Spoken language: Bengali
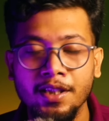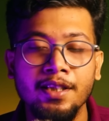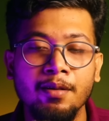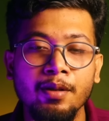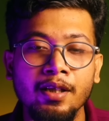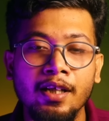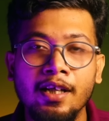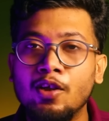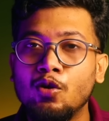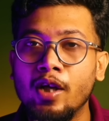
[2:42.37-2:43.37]
মাসি হিসাবে
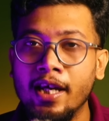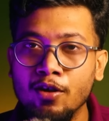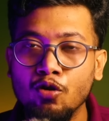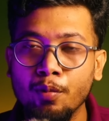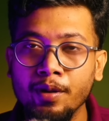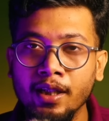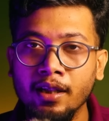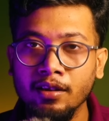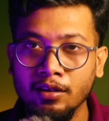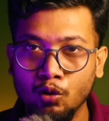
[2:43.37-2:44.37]
তো এই
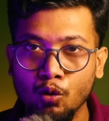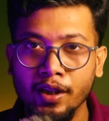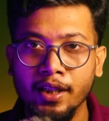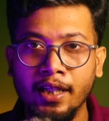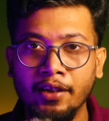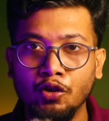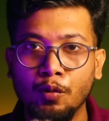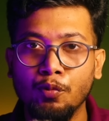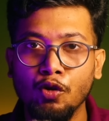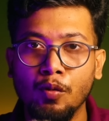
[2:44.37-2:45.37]
ছবিটার শুটিংয়ের কাজ
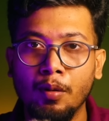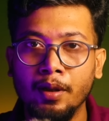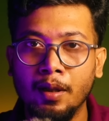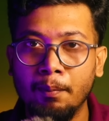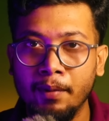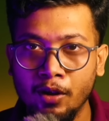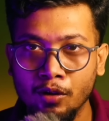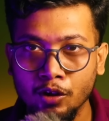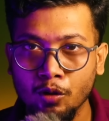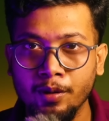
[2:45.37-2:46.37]
সম্পূর্ণভাবে কমপ্লিট
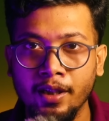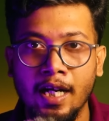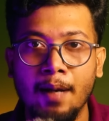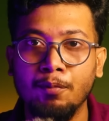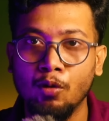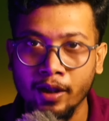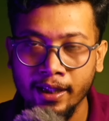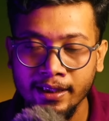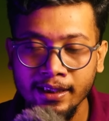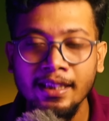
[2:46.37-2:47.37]
হয়েছে ছবিটার র্যাপ ঘটে
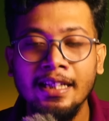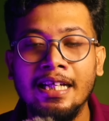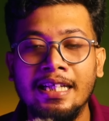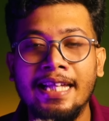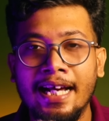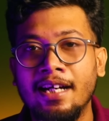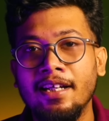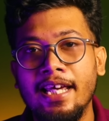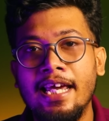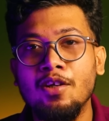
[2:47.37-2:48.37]
গেছে
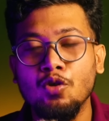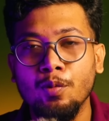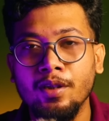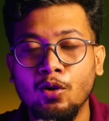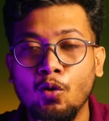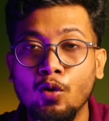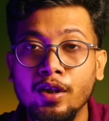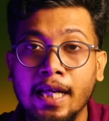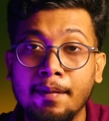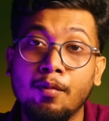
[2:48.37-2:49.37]
দেখার এই ছবিটা কোন
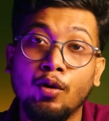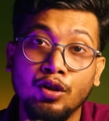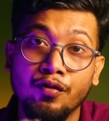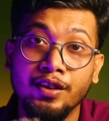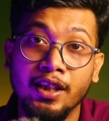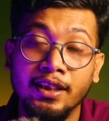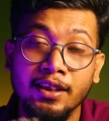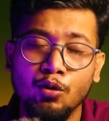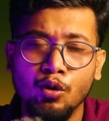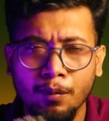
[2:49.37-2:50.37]
টাইমে বক্স অফিসে
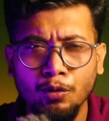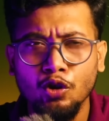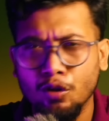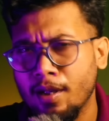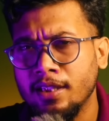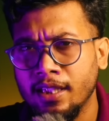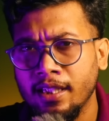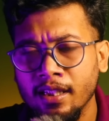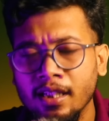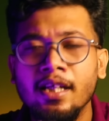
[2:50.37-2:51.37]
আসে দুর্গাপুজোর সময় আসে
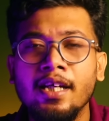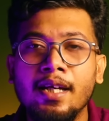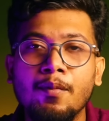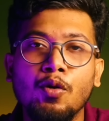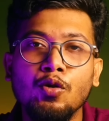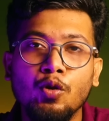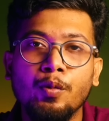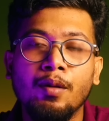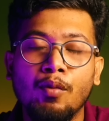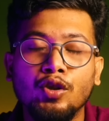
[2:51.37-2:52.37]
কিনা এবং
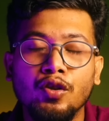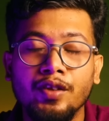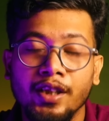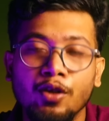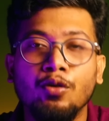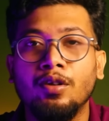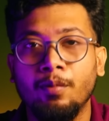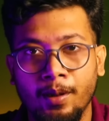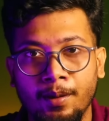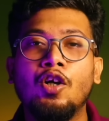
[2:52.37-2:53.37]
ছবিটা বক্স অফিসে কী করতে
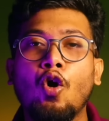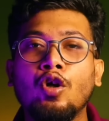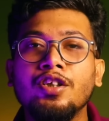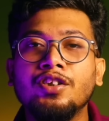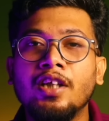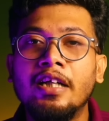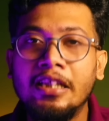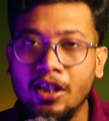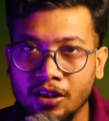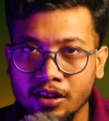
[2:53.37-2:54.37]
পারে রকিং স্টার
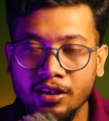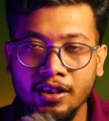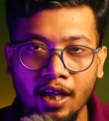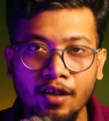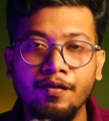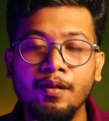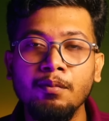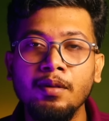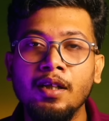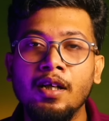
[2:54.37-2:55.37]
ইয়াশ স্টার ফিল্ম